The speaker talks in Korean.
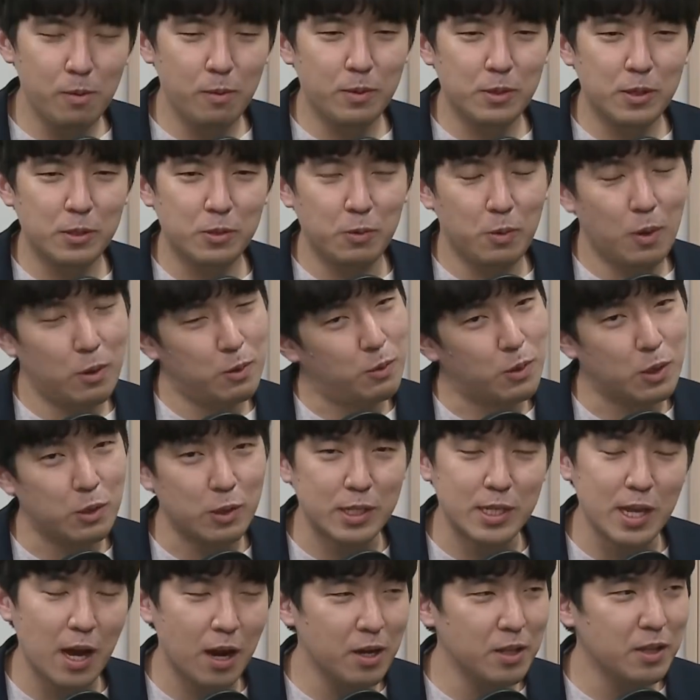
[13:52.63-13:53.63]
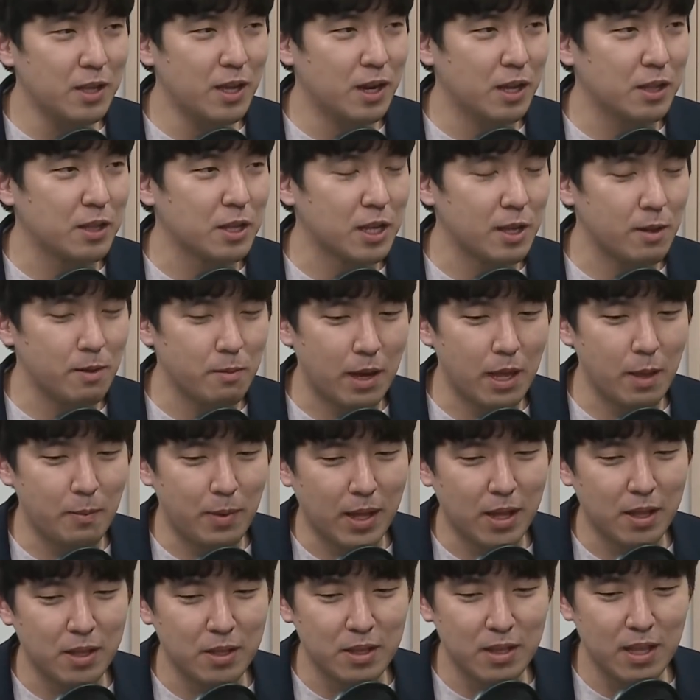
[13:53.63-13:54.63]
보면서 좀 아, 이거 이상한데라는 느낌을 많이
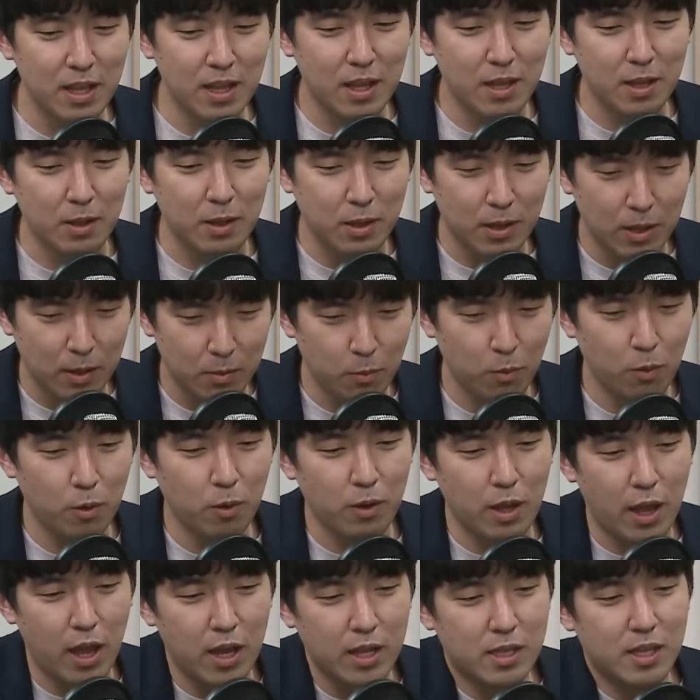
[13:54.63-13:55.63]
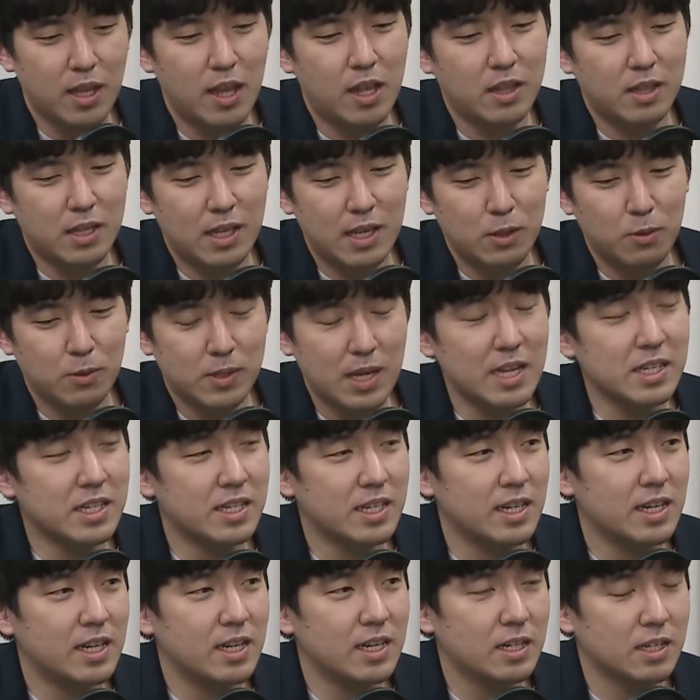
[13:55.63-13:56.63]
받았는데 음. 뭐 AT&T도
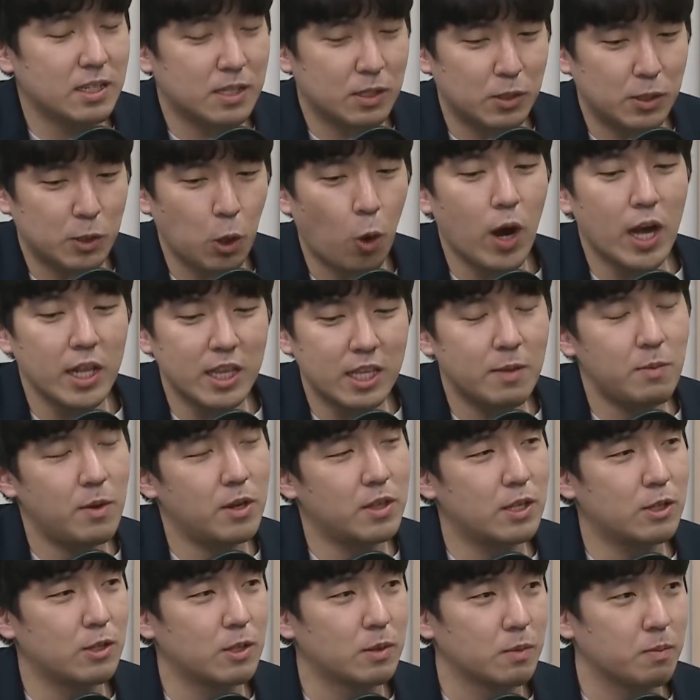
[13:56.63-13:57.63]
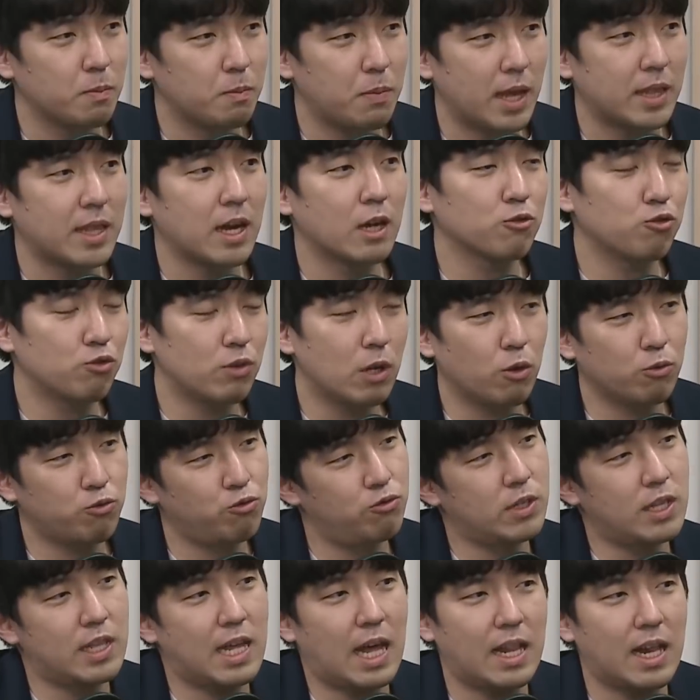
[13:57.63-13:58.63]
사실 저 같으면은 배당주라고
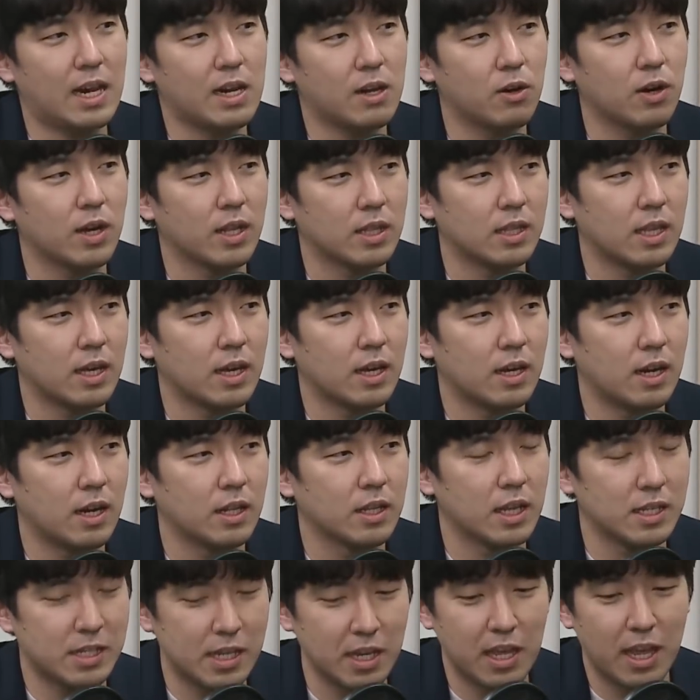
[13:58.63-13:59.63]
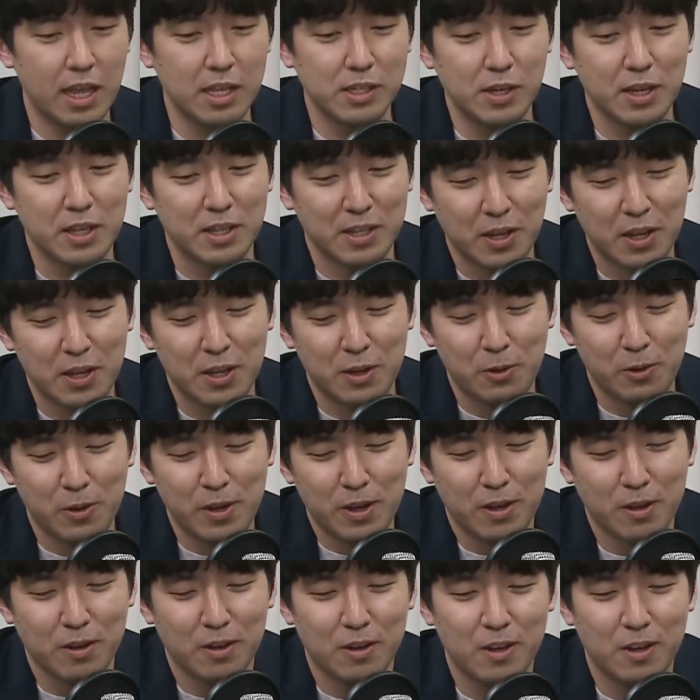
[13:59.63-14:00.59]
투자는 안 할 것 같다라는 게 제 개인적인 의견이고요.